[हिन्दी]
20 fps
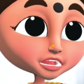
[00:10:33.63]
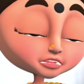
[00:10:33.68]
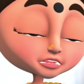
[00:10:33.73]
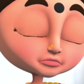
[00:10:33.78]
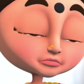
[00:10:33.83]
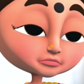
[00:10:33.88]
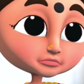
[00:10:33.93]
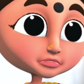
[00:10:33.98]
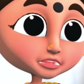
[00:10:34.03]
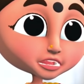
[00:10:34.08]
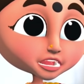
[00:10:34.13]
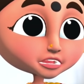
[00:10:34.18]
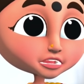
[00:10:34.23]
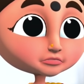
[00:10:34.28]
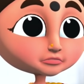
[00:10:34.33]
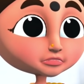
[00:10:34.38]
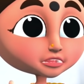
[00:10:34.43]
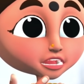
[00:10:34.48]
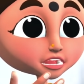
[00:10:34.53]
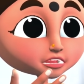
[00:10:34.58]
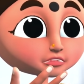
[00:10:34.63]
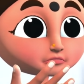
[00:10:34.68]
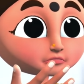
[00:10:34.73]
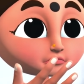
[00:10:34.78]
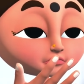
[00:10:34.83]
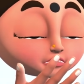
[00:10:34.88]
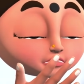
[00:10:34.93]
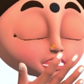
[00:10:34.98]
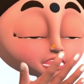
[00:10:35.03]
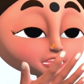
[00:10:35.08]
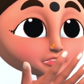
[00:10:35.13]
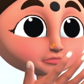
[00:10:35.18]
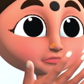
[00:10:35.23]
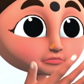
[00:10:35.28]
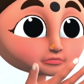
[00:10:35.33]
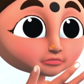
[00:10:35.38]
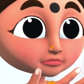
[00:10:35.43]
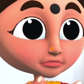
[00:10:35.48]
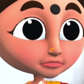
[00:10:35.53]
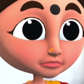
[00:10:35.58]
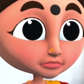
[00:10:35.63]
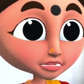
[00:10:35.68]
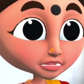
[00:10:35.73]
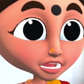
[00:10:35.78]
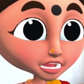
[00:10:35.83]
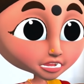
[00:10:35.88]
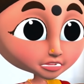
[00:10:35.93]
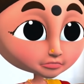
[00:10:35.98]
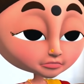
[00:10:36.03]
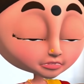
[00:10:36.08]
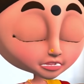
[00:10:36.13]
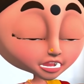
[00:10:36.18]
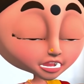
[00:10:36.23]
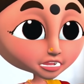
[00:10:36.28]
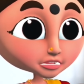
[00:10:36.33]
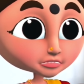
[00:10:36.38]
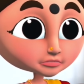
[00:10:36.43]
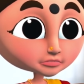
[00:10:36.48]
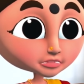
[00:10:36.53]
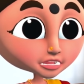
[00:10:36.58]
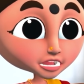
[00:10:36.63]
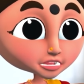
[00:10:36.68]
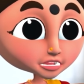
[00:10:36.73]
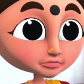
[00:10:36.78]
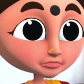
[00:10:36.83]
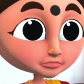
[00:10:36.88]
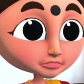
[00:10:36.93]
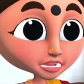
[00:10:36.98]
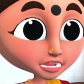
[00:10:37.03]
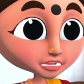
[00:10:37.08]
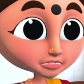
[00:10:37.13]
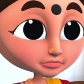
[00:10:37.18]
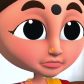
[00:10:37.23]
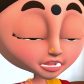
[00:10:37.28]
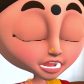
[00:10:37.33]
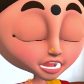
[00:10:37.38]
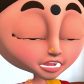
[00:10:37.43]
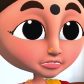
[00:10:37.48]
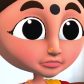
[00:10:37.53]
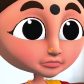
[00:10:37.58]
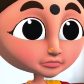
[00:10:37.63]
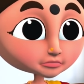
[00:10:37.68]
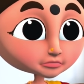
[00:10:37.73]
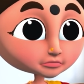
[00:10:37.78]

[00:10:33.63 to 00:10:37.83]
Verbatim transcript: अब तुम शादी कर लो यही हमारी अंतिम इच्छा है